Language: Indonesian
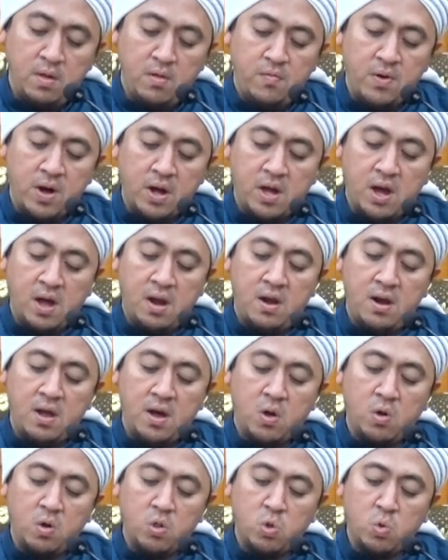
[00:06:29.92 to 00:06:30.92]

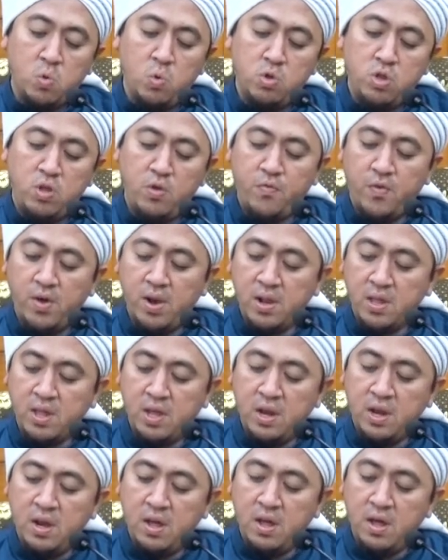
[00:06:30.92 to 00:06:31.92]
Fakanna qad kusifal
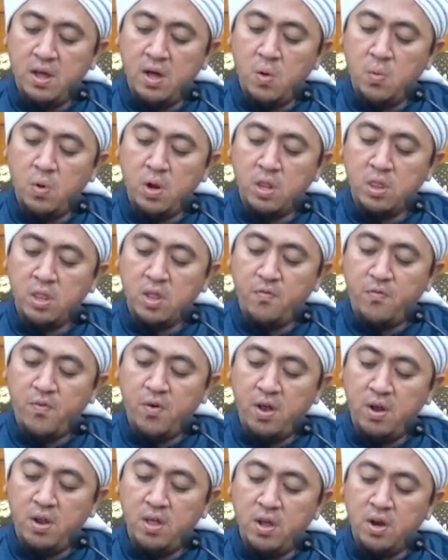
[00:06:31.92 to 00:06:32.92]
qinaa
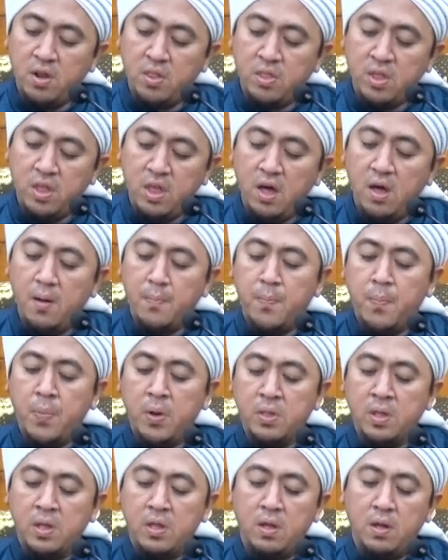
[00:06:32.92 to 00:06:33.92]
wartafa'al irtiyab
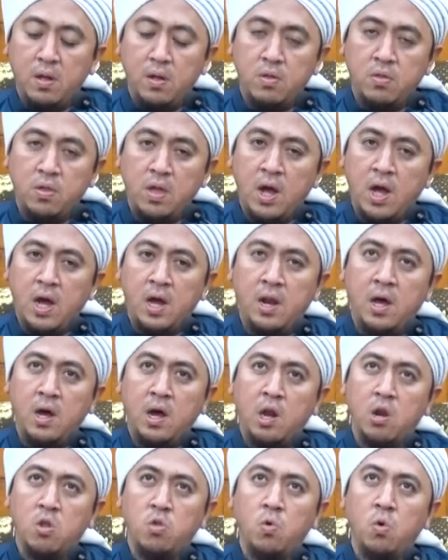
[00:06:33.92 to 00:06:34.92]
katanya.
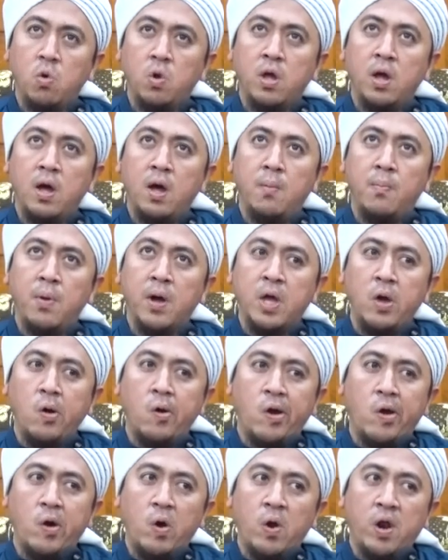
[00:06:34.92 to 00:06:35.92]
Seakan-akan surga bagi
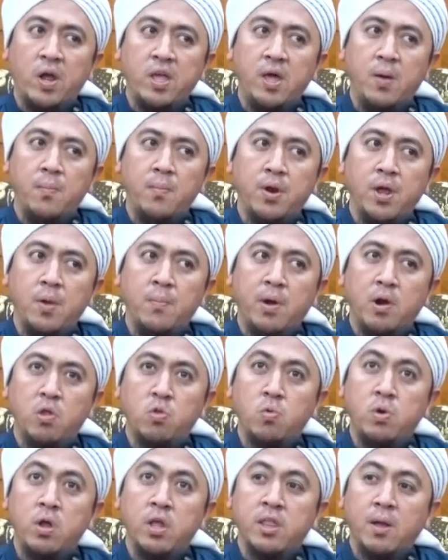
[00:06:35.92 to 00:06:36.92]
orang-orang yang beriman
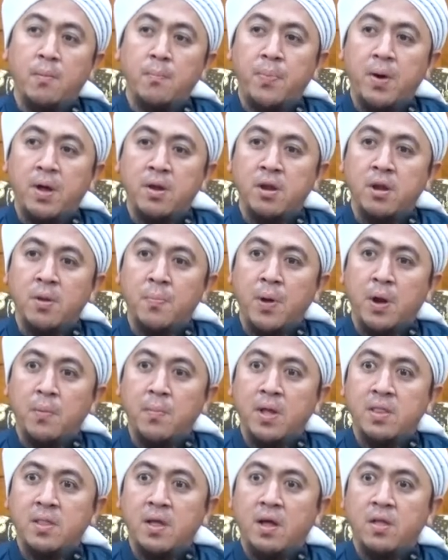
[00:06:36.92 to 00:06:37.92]
sudah tampak di depan
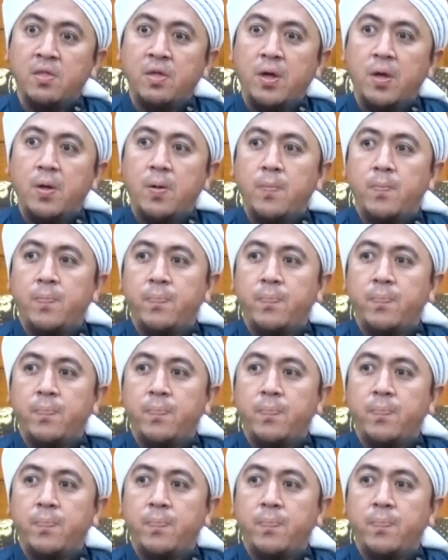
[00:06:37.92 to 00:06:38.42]
matanya.